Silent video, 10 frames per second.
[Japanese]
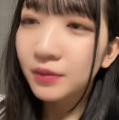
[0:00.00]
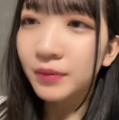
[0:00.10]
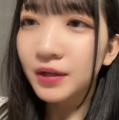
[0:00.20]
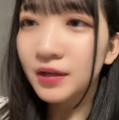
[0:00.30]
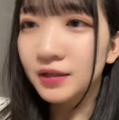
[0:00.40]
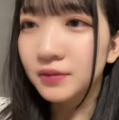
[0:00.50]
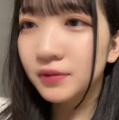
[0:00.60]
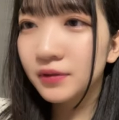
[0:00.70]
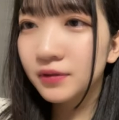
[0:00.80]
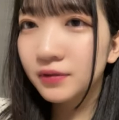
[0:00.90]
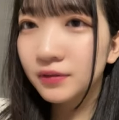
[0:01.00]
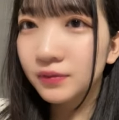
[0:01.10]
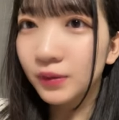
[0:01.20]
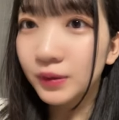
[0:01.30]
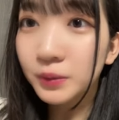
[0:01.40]
目が始まったう
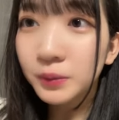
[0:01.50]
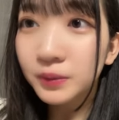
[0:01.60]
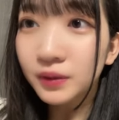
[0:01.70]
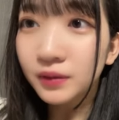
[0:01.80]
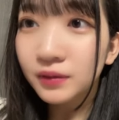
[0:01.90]
わそうなんだあ